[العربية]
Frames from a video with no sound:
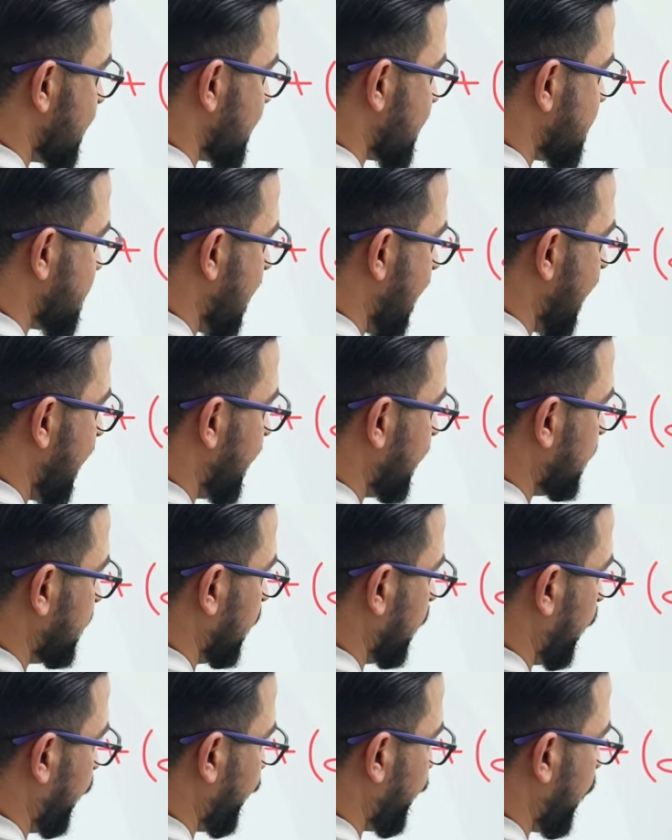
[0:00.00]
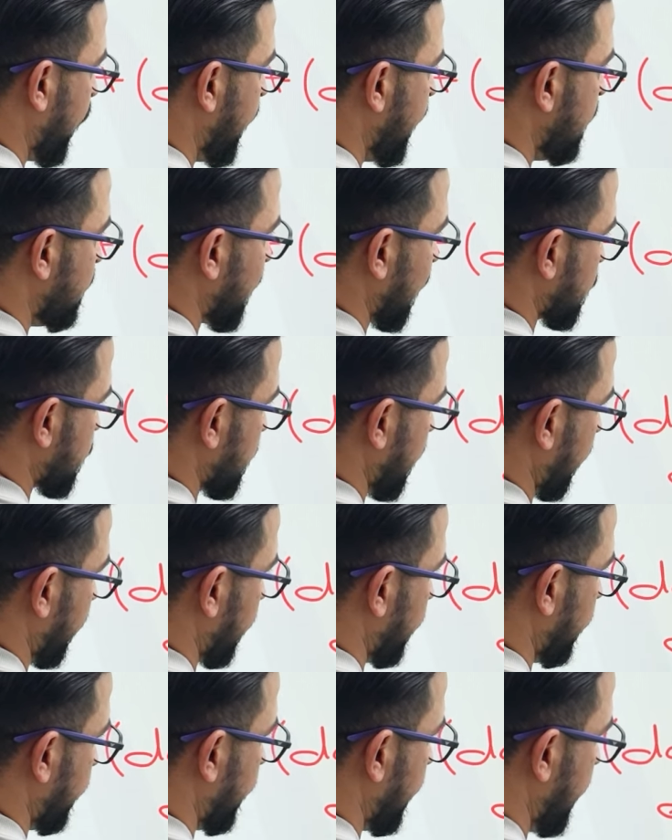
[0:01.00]
زائد فعل مصدر
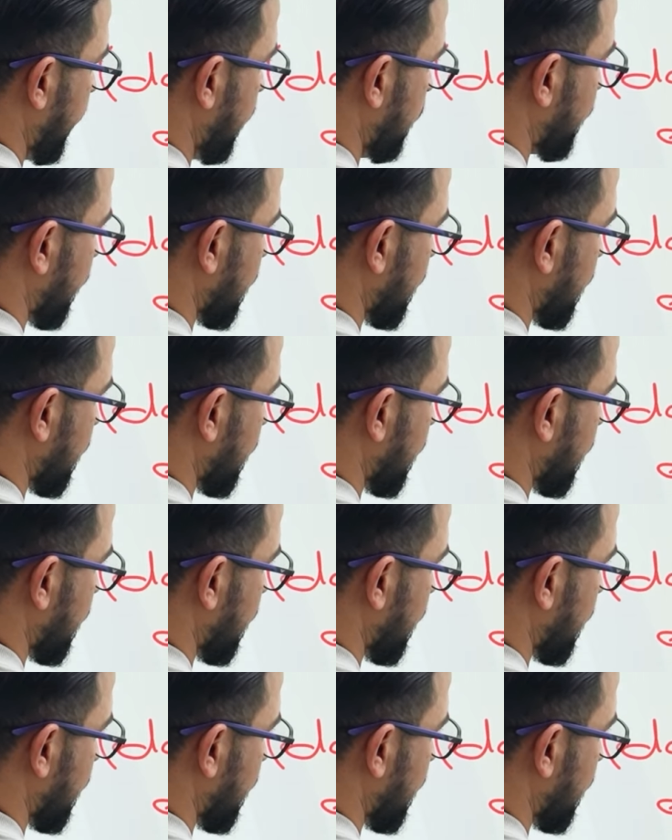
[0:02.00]
فعل